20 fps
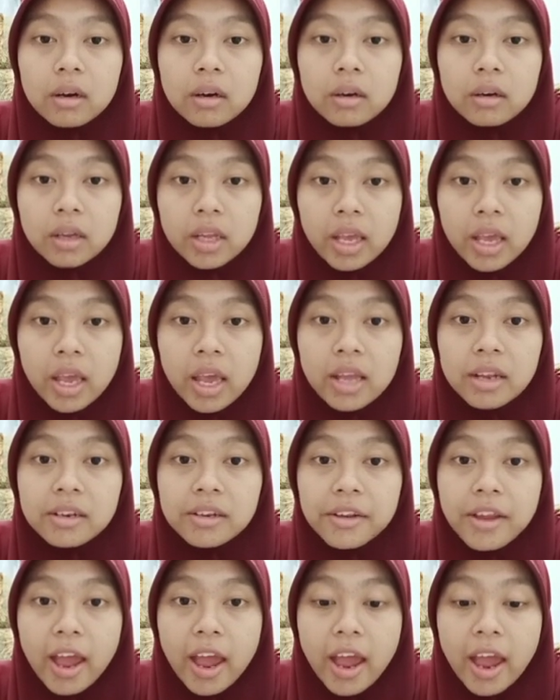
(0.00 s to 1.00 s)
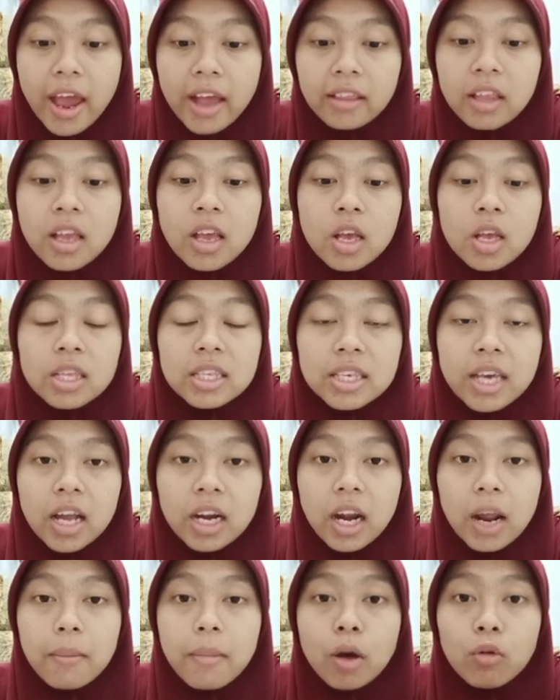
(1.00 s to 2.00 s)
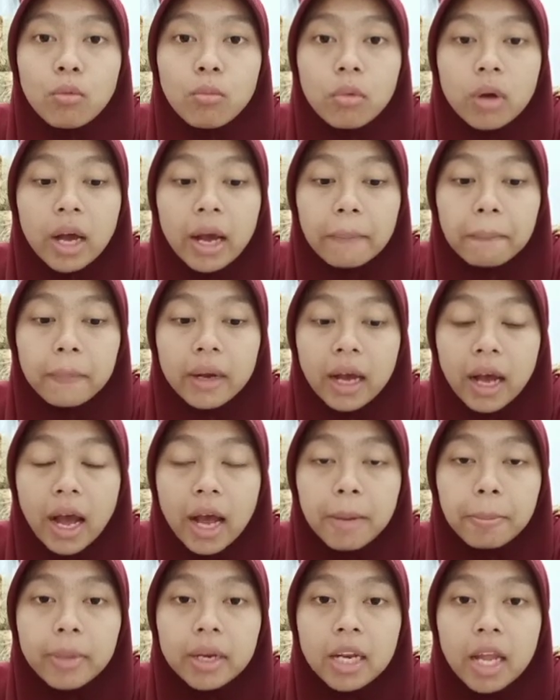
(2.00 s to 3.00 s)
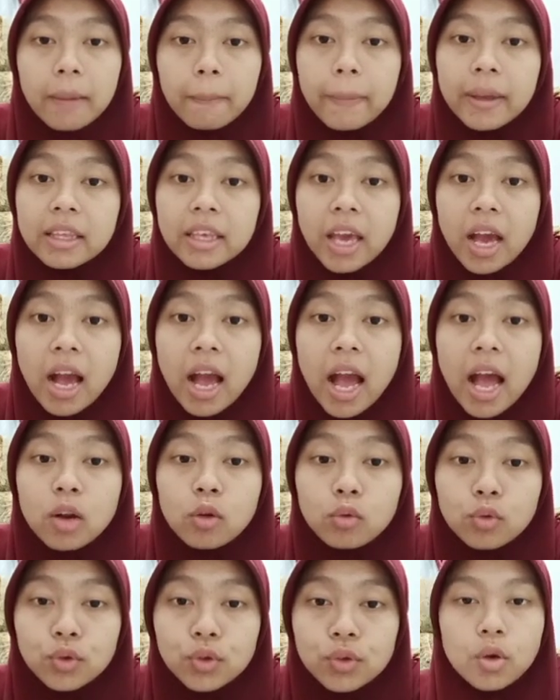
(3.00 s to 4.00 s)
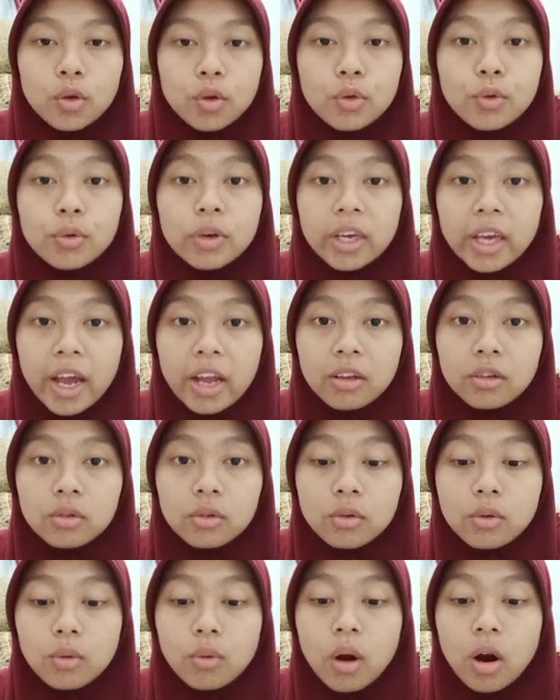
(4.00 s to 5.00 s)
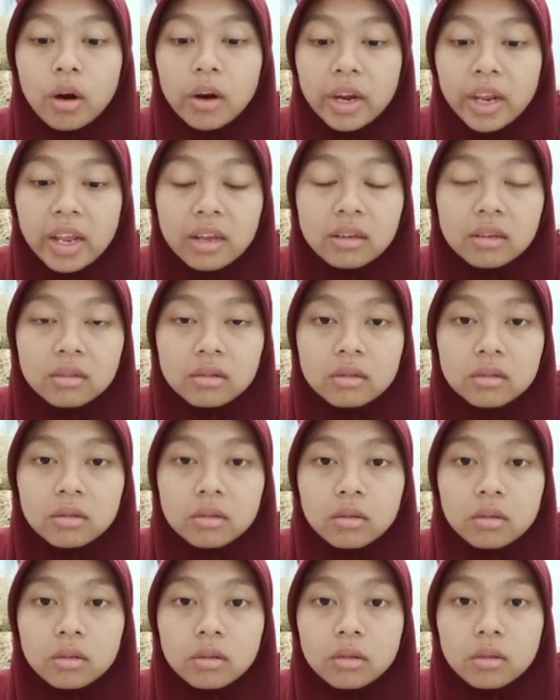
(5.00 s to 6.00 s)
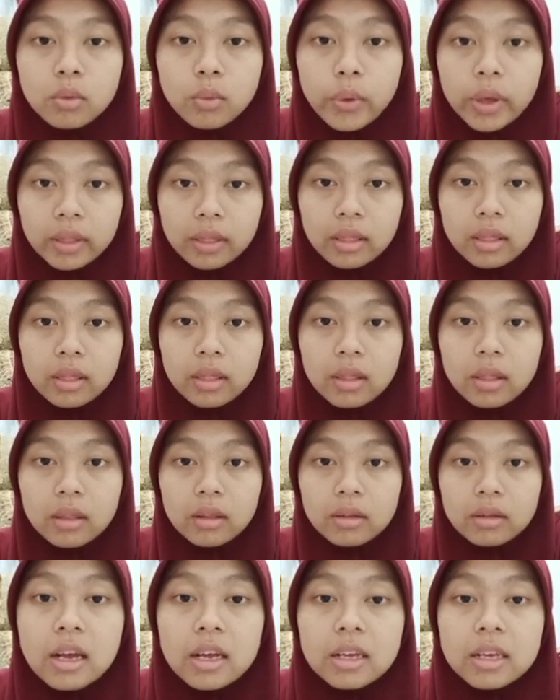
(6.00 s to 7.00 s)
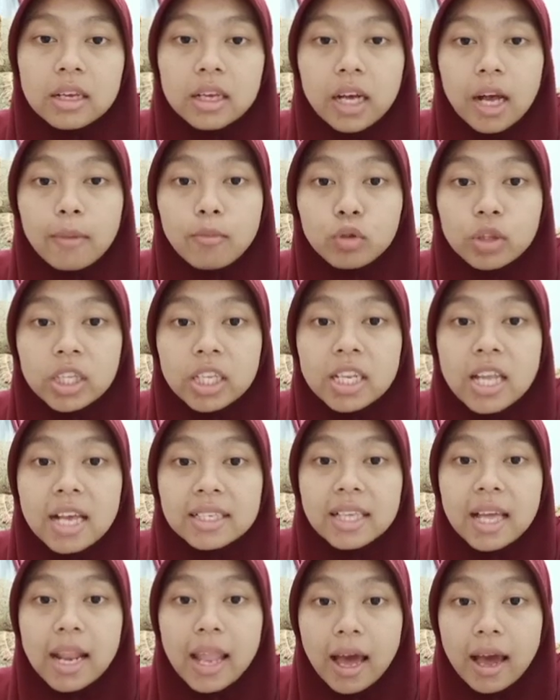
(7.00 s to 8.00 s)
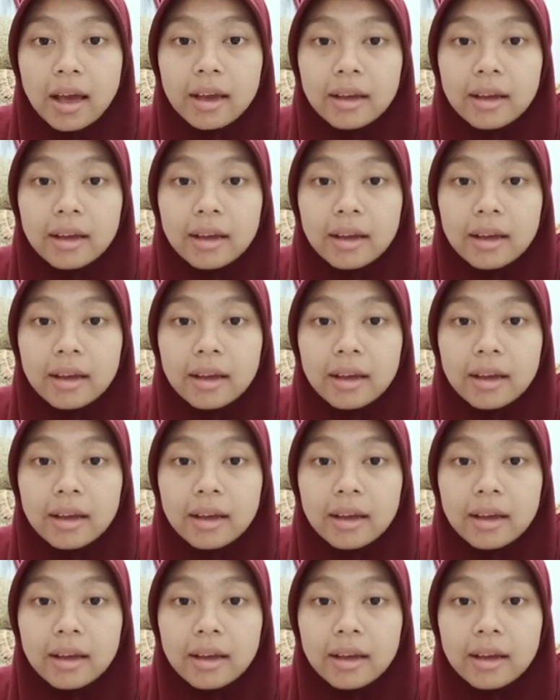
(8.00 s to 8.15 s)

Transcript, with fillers: G. That cara mengungkapkan pendapat yang halus. You can go worrying with. Kamu tidak salah.